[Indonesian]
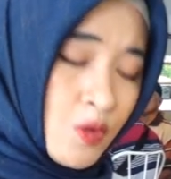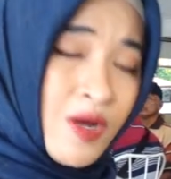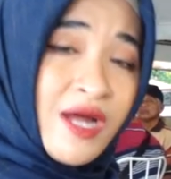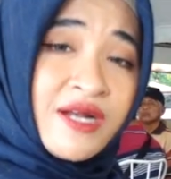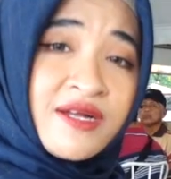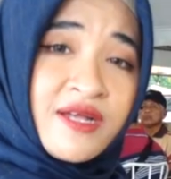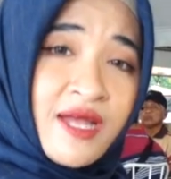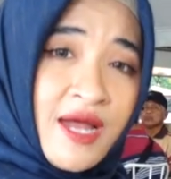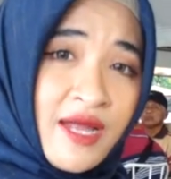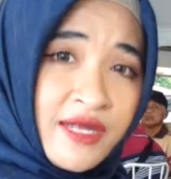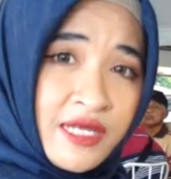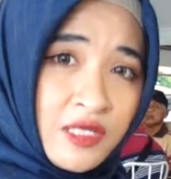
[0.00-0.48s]

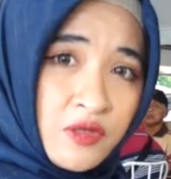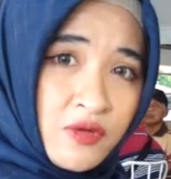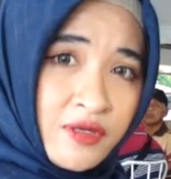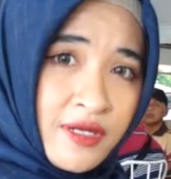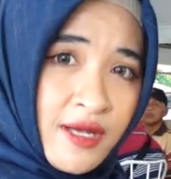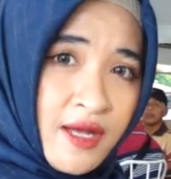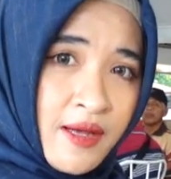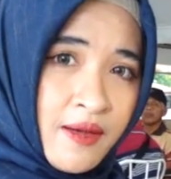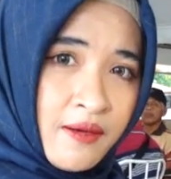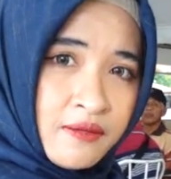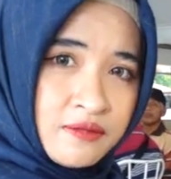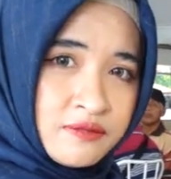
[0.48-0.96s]
keluarga gitu
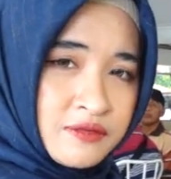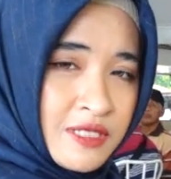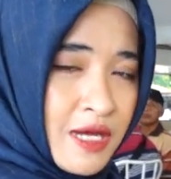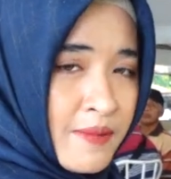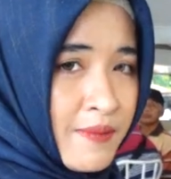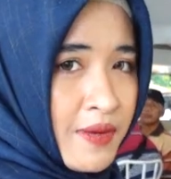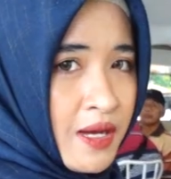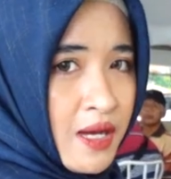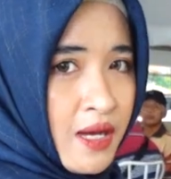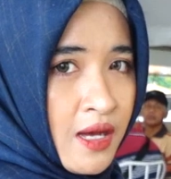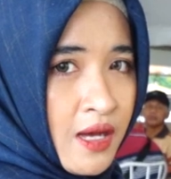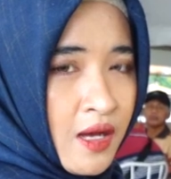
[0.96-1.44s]
ya
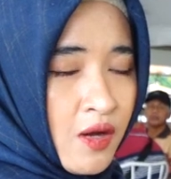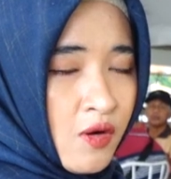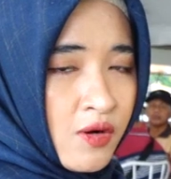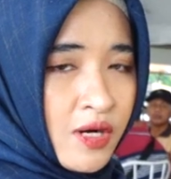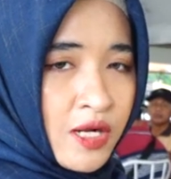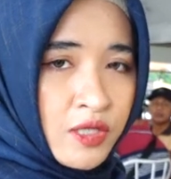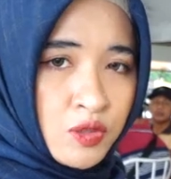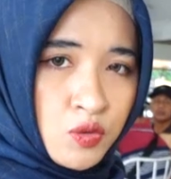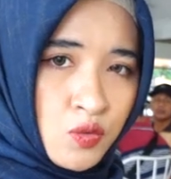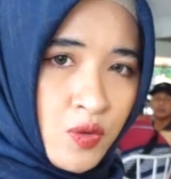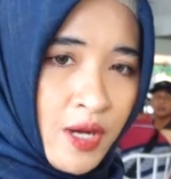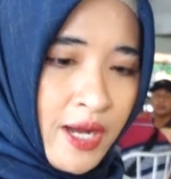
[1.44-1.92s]
sama
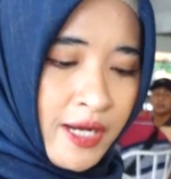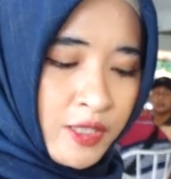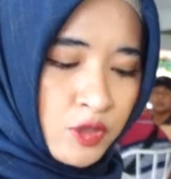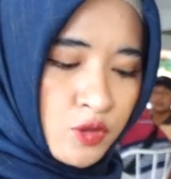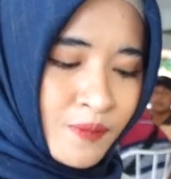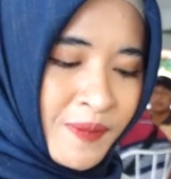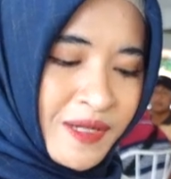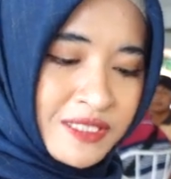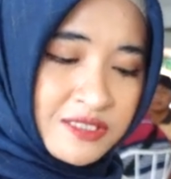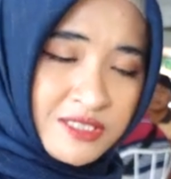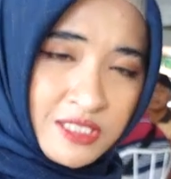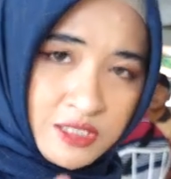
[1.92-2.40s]
orang tua itu
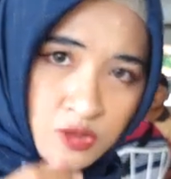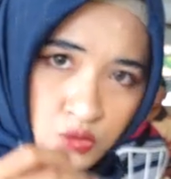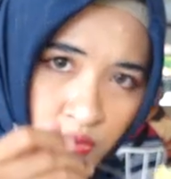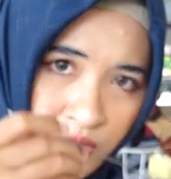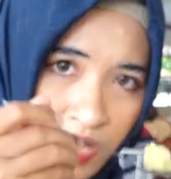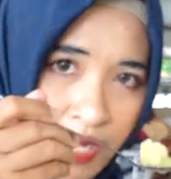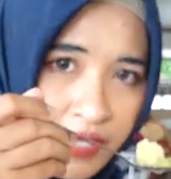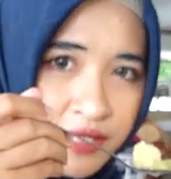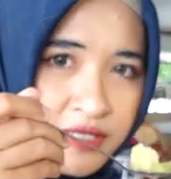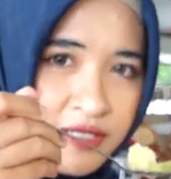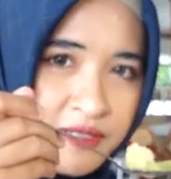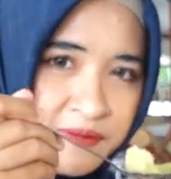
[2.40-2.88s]
pasti
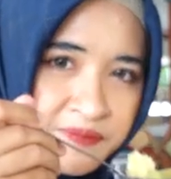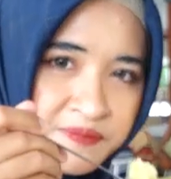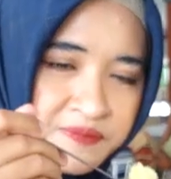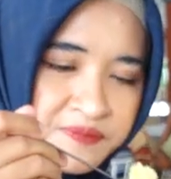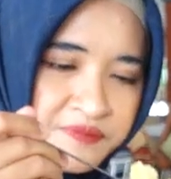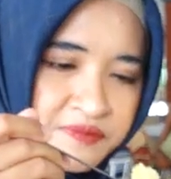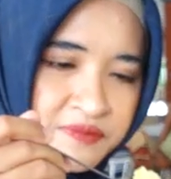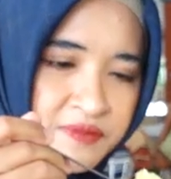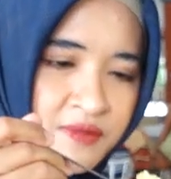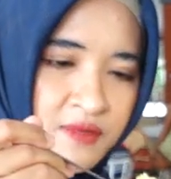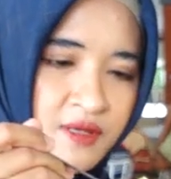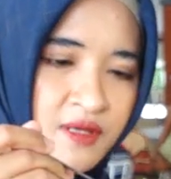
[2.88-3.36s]
suka
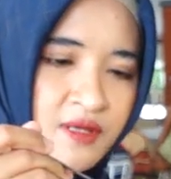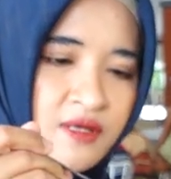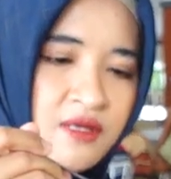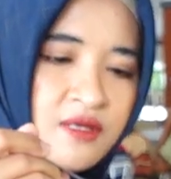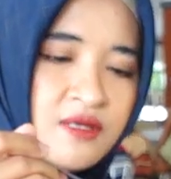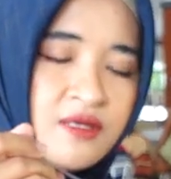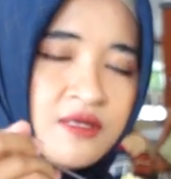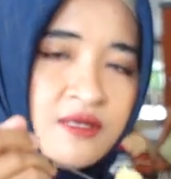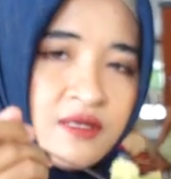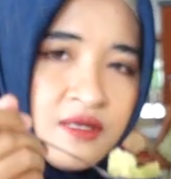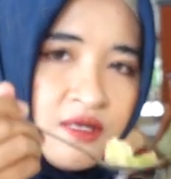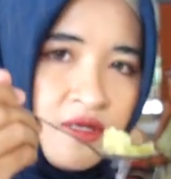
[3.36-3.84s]
ini
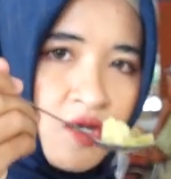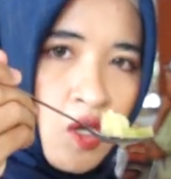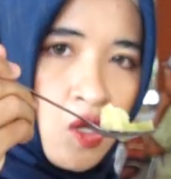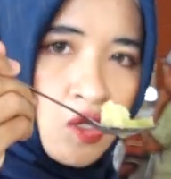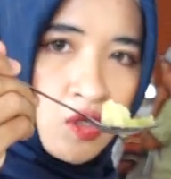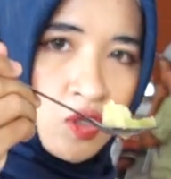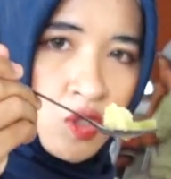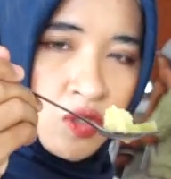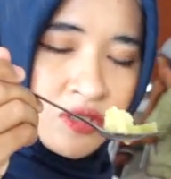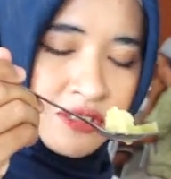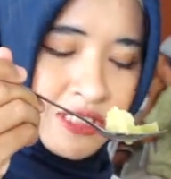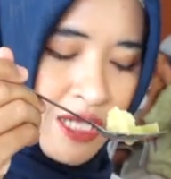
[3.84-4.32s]

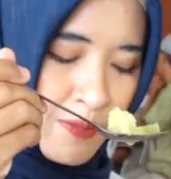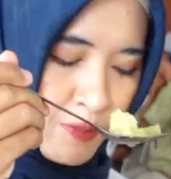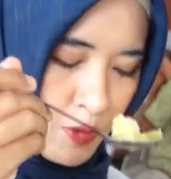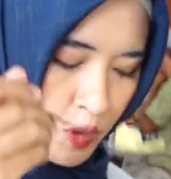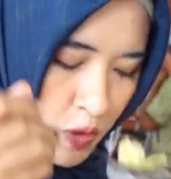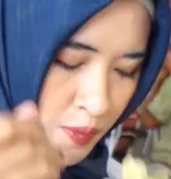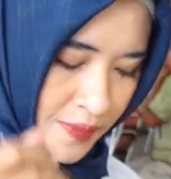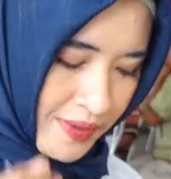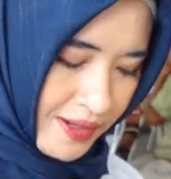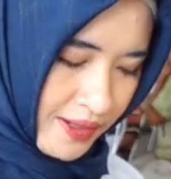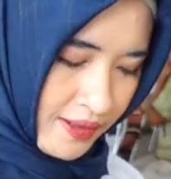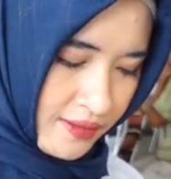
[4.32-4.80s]
lontong cap
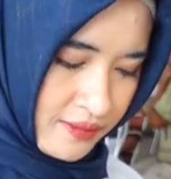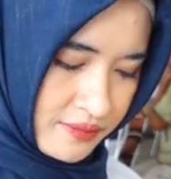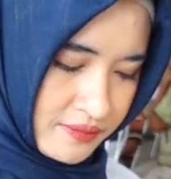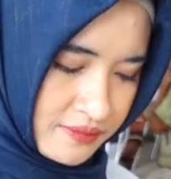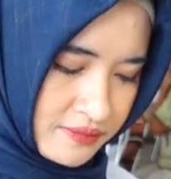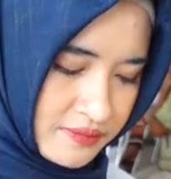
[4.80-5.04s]
gomeh